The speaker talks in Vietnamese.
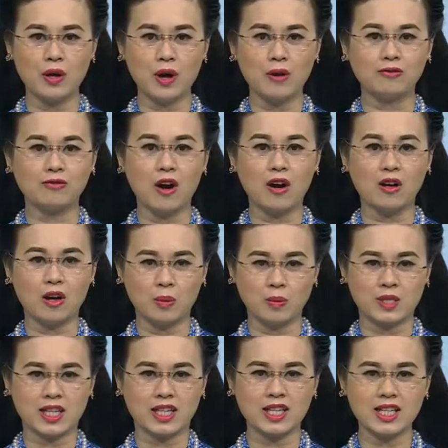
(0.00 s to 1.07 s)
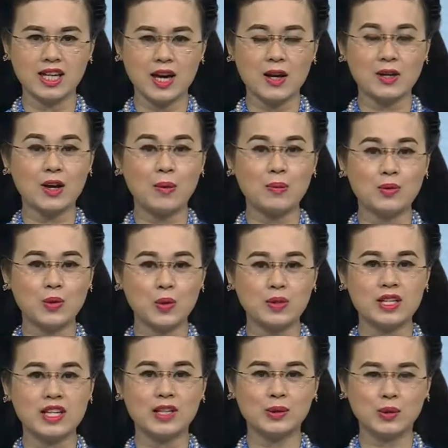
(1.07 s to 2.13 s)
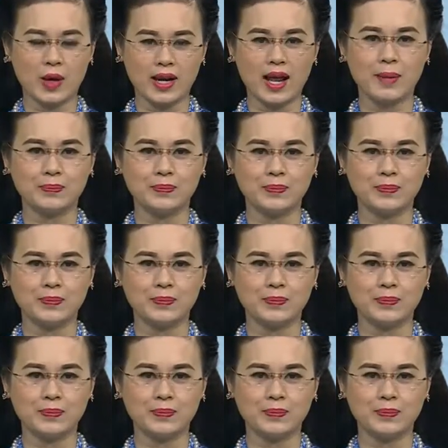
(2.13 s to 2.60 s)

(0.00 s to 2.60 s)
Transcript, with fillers: Võ Công Trí đồng chủ trì tọa đàm.